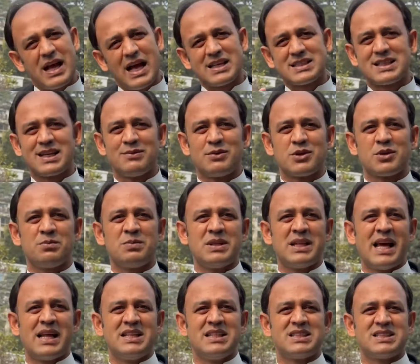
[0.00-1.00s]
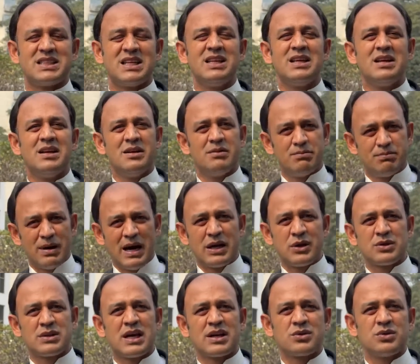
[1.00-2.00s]
আজকের মতো বিদায় নিচ্ছি
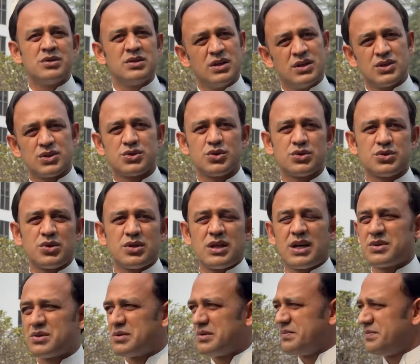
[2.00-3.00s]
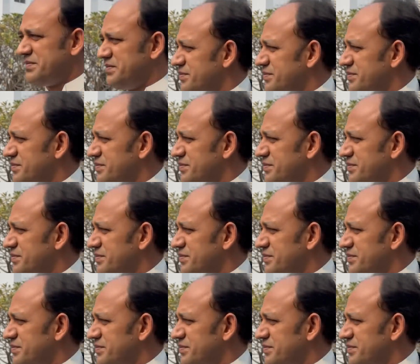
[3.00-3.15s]
ভালো থাকুন সুস্থ থাকুন